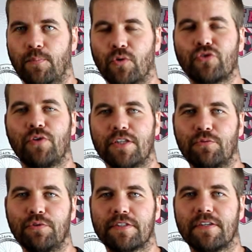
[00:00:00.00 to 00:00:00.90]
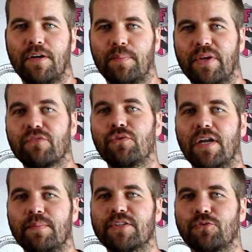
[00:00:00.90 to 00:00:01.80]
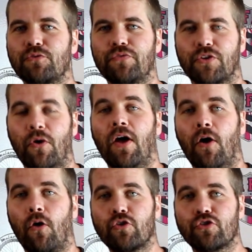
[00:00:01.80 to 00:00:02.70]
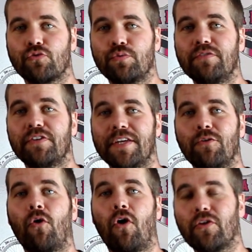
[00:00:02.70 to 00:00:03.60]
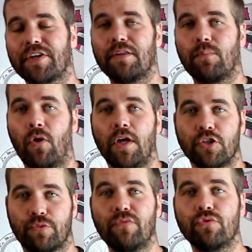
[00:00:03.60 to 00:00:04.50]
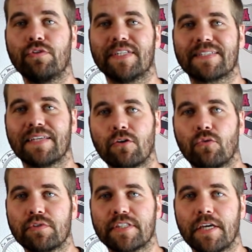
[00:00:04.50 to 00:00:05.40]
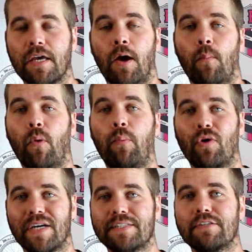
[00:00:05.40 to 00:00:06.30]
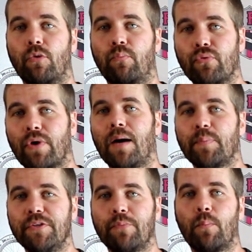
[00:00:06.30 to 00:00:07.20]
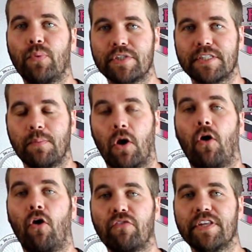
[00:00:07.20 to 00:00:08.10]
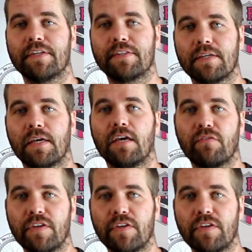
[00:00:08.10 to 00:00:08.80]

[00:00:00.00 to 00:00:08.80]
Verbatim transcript: Bonjour à tous, euh, bienvenue à la maison du vélo. Aujourd'hui, vidéo entraînement. Je vais vous donner 5 conseils pour progresser le plus rapidement possible en VTT et